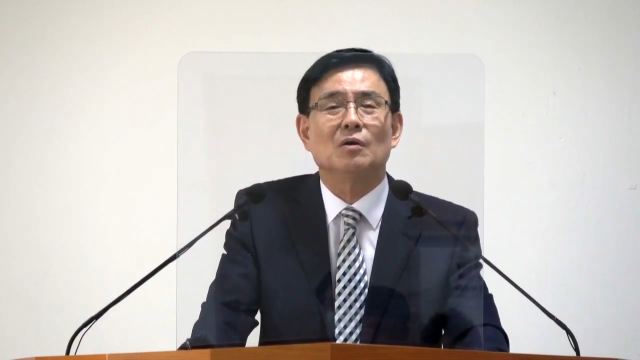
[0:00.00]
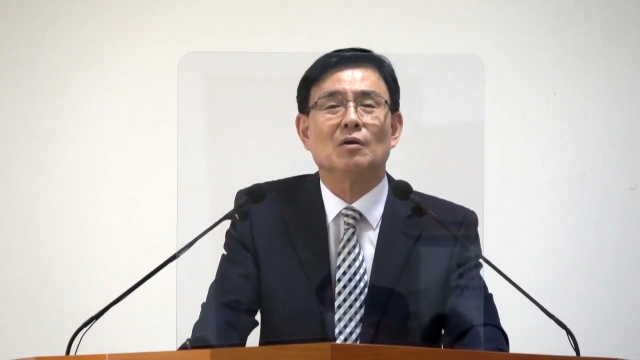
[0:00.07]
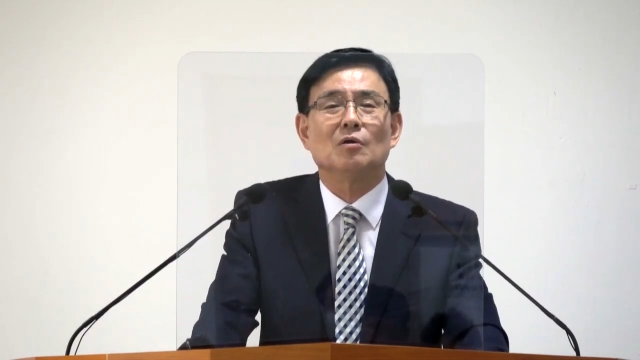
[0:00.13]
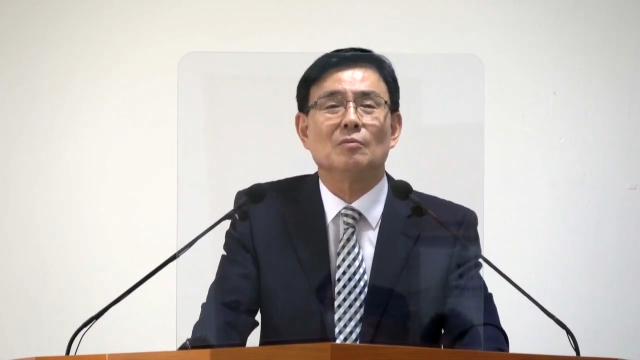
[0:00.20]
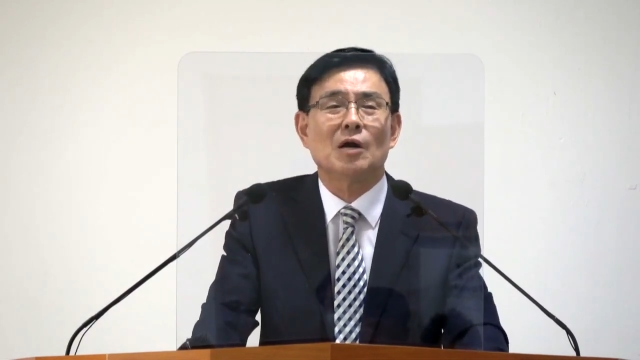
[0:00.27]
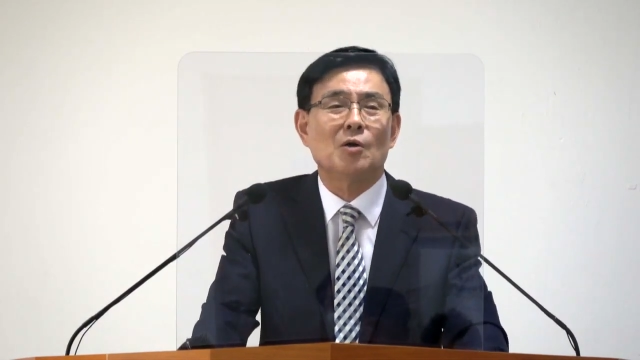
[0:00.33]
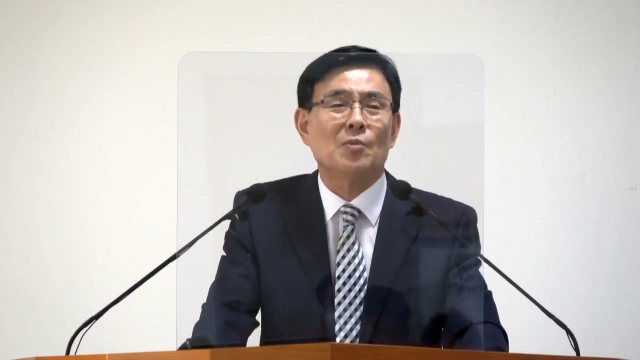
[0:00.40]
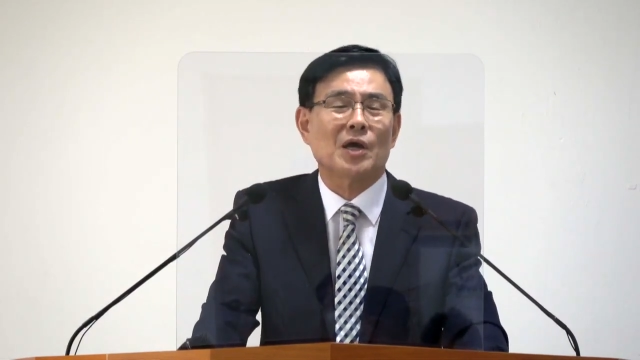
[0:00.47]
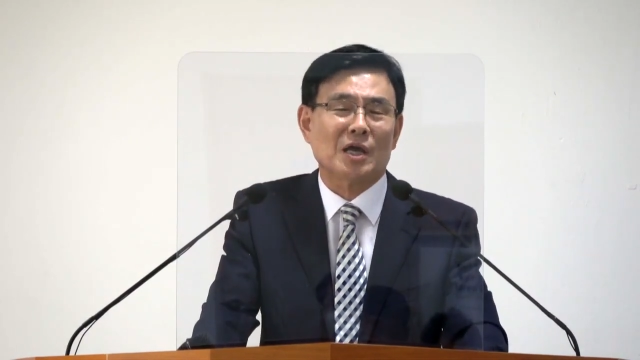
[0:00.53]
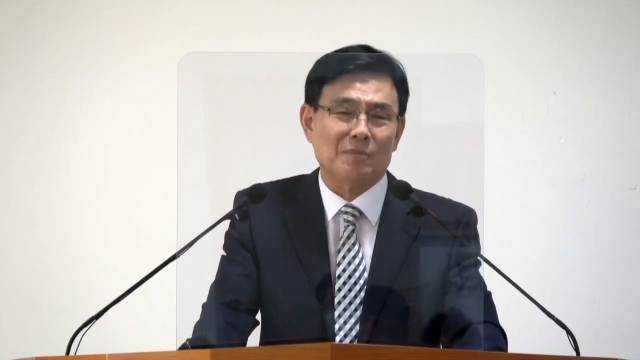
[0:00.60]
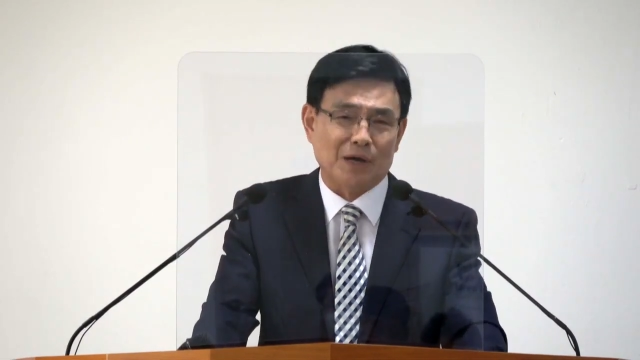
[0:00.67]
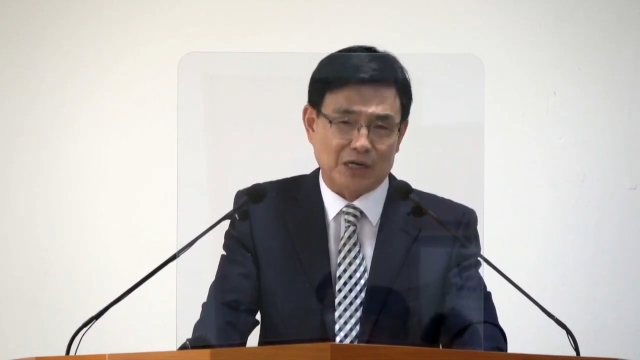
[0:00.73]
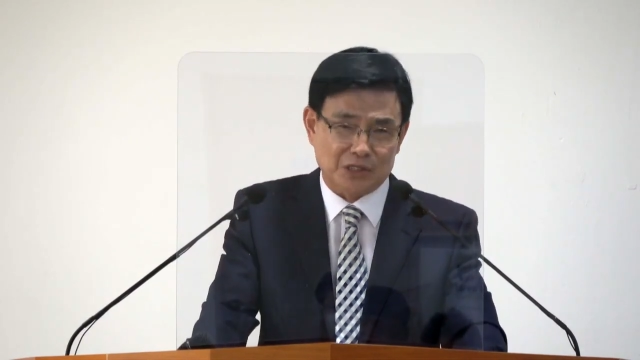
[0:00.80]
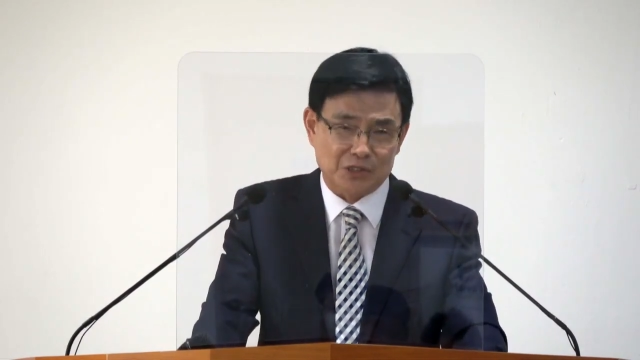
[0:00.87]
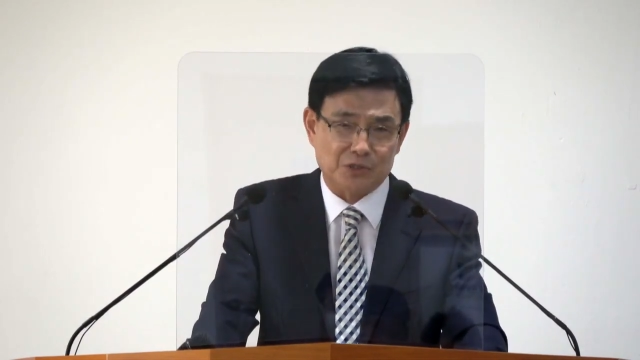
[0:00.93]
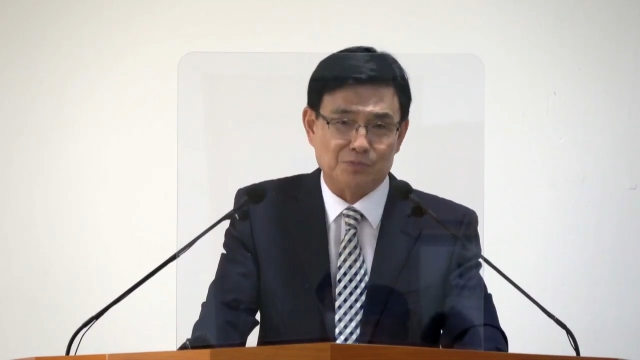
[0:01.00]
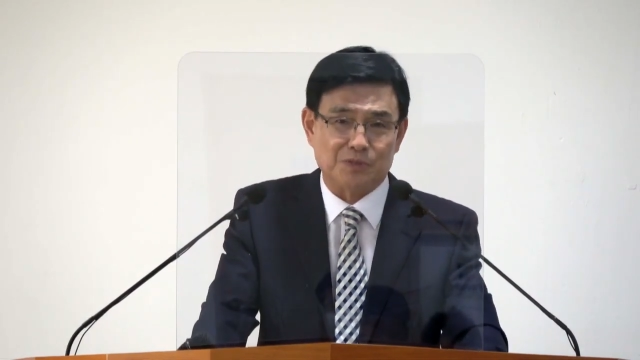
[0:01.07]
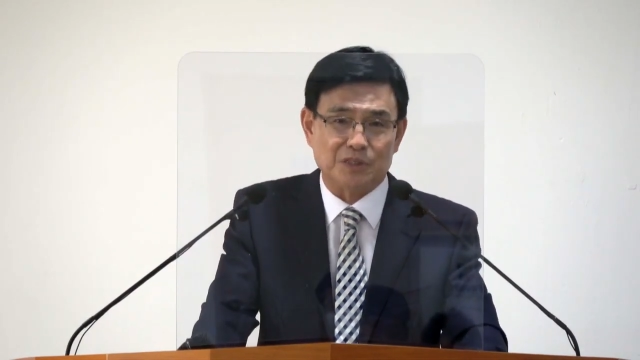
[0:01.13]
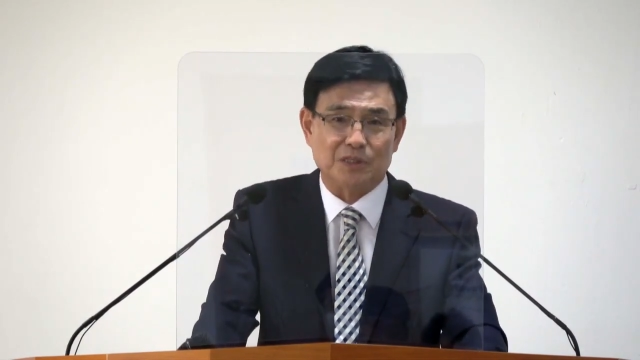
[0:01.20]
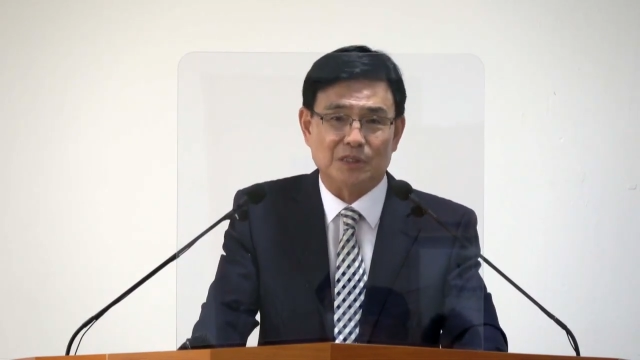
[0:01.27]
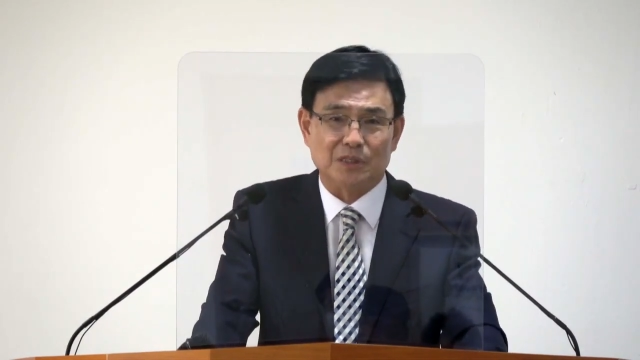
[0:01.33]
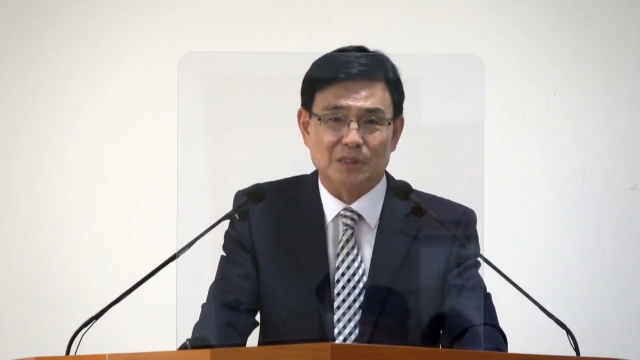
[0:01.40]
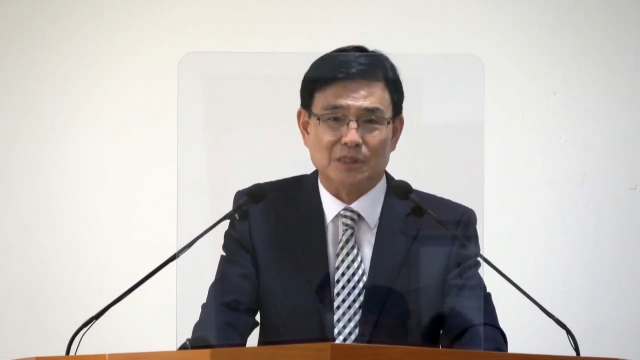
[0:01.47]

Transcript: 어마어마하게 많이 있습니다.